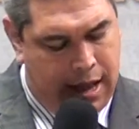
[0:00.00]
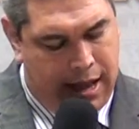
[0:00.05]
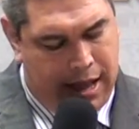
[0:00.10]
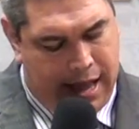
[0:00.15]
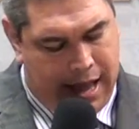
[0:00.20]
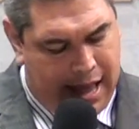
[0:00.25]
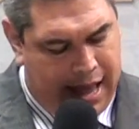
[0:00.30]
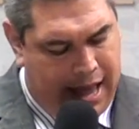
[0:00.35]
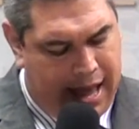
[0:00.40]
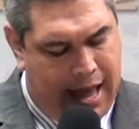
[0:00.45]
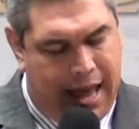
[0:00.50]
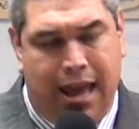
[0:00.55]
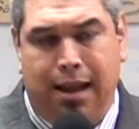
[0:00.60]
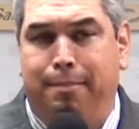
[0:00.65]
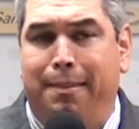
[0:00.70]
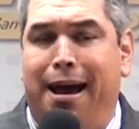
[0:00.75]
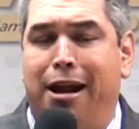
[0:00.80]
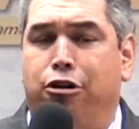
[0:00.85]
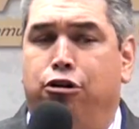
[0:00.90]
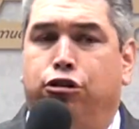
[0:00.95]
Eh,
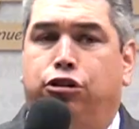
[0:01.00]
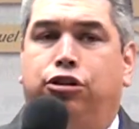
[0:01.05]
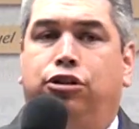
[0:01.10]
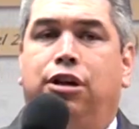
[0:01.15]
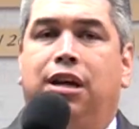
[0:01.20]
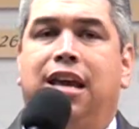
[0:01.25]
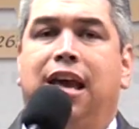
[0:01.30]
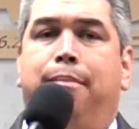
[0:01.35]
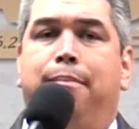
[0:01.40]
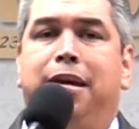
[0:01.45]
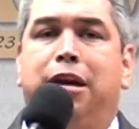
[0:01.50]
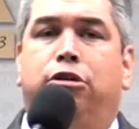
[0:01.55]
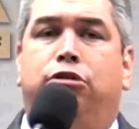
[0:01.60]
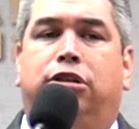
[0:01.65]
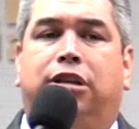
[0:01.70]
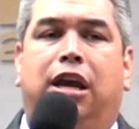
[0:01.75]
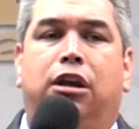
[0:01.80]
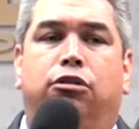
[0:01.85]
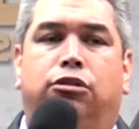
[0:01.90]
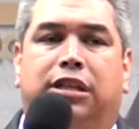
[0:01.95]
hermanos y amigos
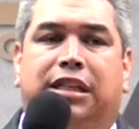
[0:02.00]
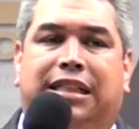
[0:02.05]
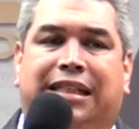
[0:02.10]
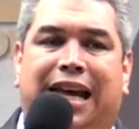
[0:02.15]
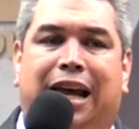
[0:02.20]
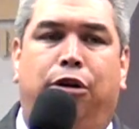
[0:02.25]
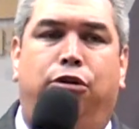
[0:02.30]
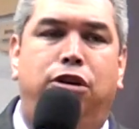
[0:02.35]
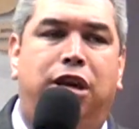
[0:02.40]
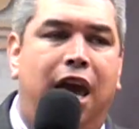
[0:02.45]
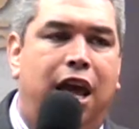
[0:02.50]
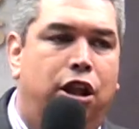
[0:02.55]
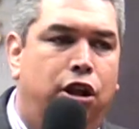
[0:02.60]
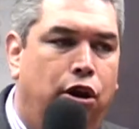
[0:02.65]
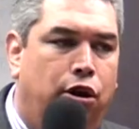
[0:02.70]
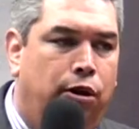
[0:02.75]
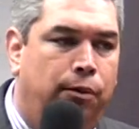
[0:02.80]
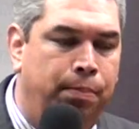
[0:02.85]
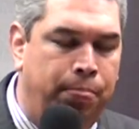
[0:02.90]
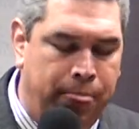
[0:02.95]
que nos están
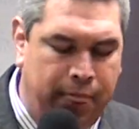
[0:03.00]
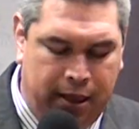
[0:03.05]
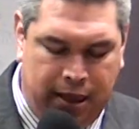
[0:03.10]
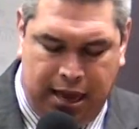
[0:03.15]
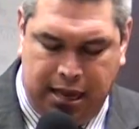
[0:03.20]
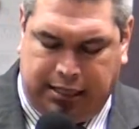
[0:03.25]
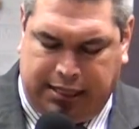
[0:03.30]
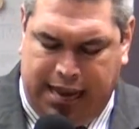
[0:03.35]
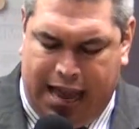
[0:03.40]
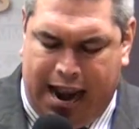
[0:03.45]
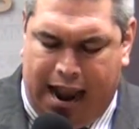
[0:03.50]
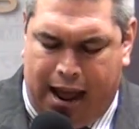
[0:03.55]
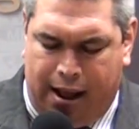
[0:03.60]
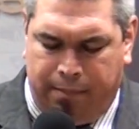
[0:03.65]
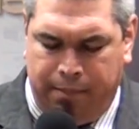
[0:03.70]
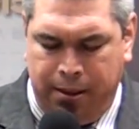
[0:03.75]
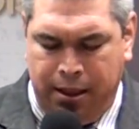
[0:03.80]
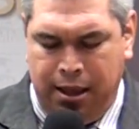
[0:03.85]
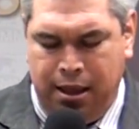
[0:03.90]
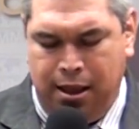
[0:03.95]
oyendo, quisiera
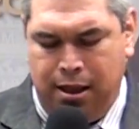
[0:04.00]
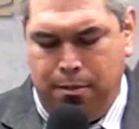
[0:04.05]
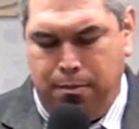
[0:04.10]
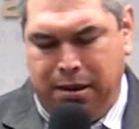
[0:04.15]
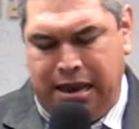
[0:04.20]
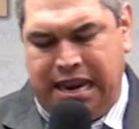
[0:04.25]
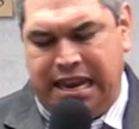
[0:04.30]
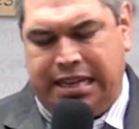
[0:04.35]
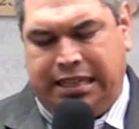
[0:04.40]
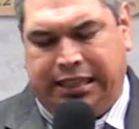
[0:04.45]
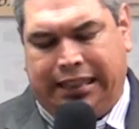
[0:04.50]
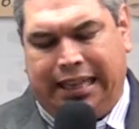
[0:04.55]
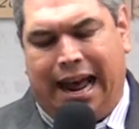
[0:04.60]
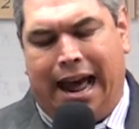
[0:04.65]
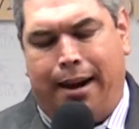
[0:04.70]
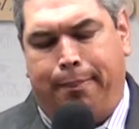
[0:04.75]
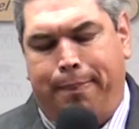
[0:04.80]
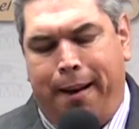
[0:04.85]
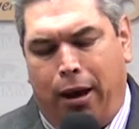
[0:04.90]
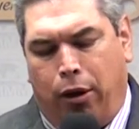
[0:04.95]

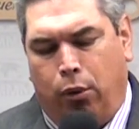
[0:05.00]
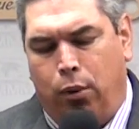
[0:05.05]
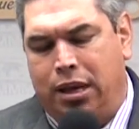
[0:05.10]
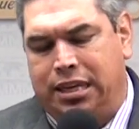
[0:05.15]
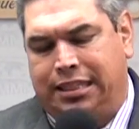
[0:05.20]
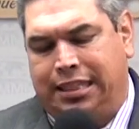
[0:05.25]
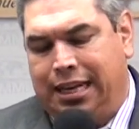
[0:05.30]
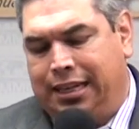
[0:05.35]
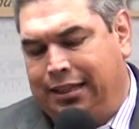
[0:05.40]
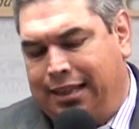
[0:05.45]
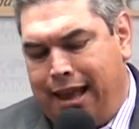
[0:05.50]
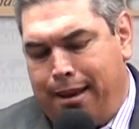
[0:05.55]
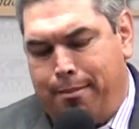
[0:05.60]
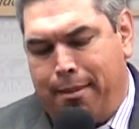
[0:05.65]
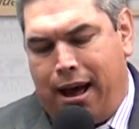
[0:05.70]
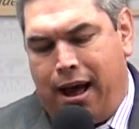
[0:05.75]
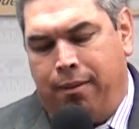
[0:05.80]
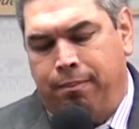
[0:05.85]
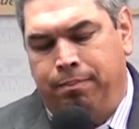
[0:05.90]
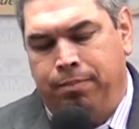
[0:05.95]
ministrar bajo este
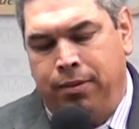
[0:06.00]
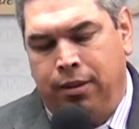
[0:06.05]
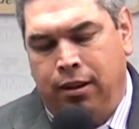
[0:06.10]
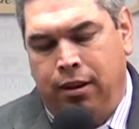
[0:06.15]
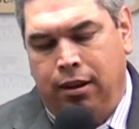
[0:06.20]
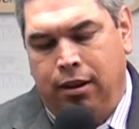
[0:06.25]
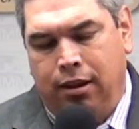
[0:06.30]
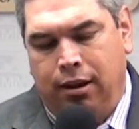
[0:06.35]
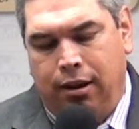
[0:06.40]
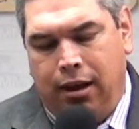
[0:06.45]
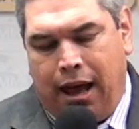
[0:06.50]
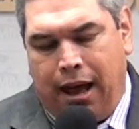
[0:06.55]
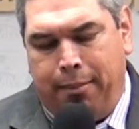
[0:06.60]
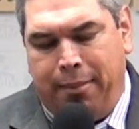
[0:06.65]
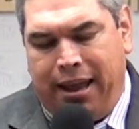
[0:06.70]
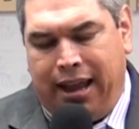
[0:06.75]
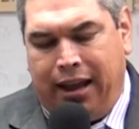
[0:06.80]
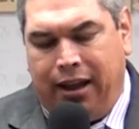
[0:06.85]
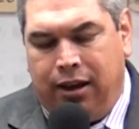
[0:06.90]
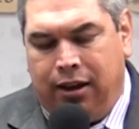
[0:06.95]
tema,
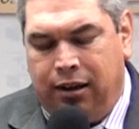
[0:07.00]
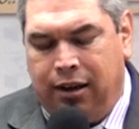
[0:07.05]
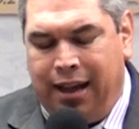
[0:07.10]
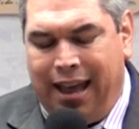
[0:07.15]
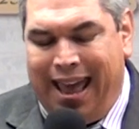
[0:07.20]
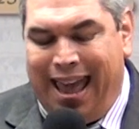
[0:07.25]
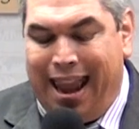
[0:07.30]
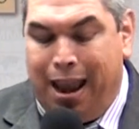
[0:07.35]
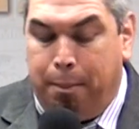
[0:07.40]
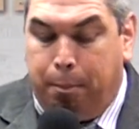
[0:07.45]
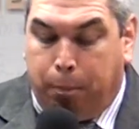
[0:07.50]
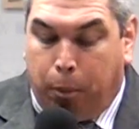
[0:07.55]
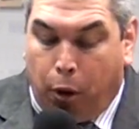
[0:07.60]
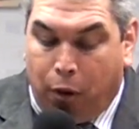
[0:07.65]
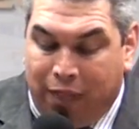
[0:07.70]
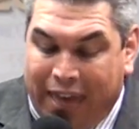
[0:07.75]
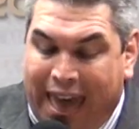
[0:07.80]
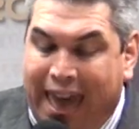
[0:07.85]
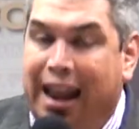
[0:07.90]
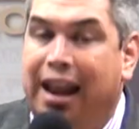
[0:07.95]
amén, el
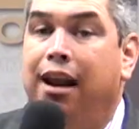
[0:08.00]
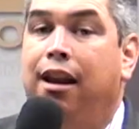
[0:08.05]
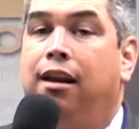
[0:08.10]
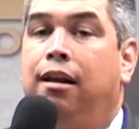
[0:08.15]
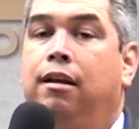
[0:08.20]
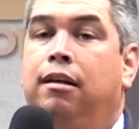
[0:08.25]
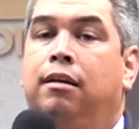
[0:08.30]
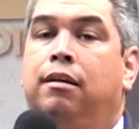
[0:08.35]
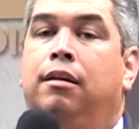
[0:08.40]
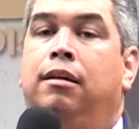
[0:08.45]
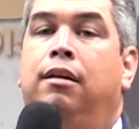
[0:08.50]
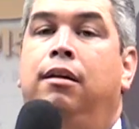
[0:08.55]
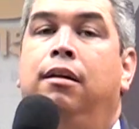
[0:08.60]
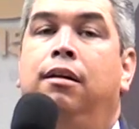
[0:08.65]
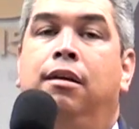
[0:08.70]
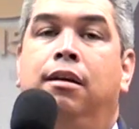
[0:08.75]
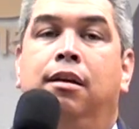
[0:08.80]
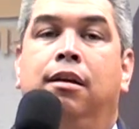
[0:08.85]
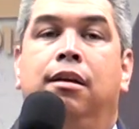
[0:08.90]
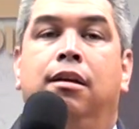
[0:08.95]
poder
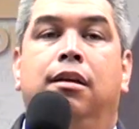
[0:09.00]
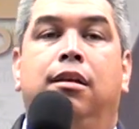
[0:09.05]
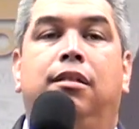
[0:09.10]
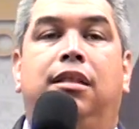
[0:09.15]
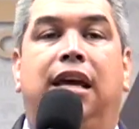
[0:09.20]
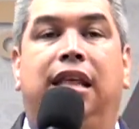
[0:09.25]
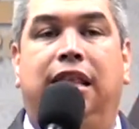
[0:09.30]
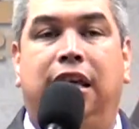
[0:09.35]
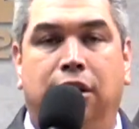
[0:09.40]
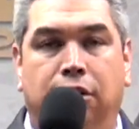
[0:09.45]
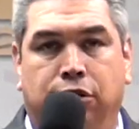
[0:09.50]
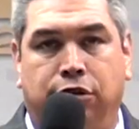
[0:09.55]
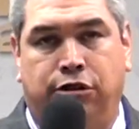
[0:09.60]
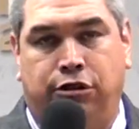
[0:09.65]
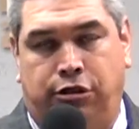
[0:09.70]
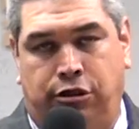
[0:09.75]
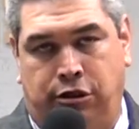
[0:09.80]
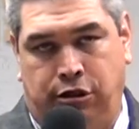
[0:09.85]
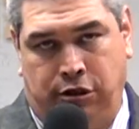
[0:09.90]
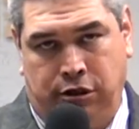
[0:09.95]
de
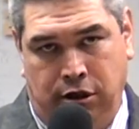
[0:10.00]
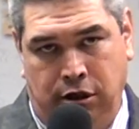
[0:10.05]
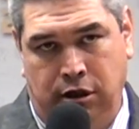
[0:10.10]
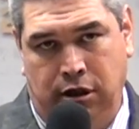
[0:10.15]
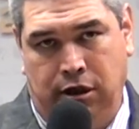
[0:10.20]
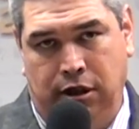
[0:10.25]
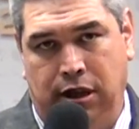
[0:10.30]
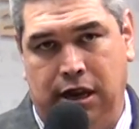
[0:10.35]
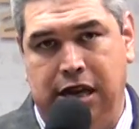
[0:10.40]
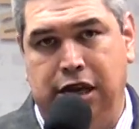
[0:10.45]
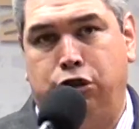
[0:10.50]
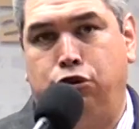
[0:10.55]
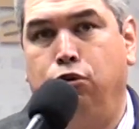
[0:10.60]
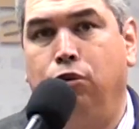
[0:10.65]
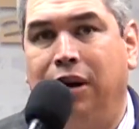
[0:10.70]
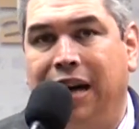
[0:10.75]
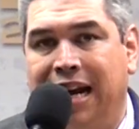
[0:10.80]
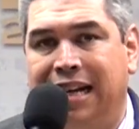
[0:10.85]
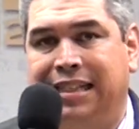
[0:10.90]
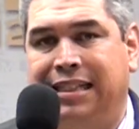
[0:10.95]
Dios y su
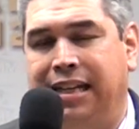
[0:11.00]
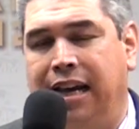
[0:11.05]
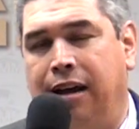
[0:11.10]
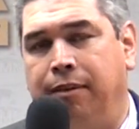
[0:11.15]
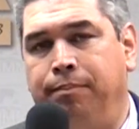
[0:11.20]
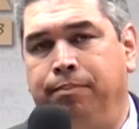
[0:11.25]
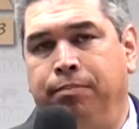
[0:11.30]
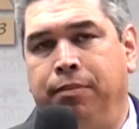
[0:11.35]
gracia.